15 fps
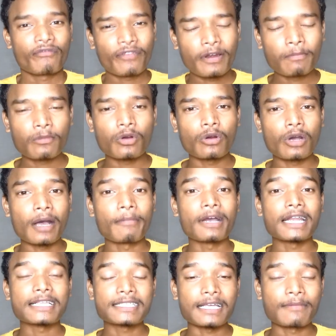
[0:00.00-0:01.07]
फिल्म को
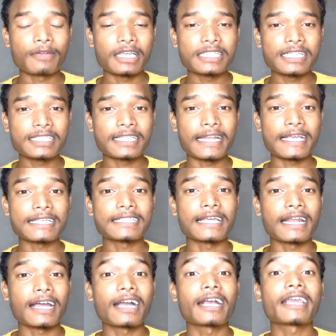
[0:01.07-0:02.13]
हमारे सामने जिस तरीके
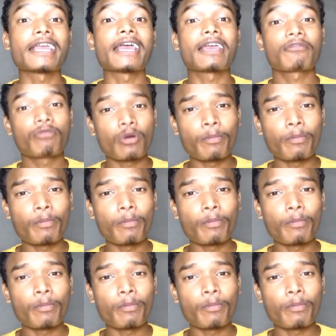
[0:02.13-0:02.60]
से रखा गया है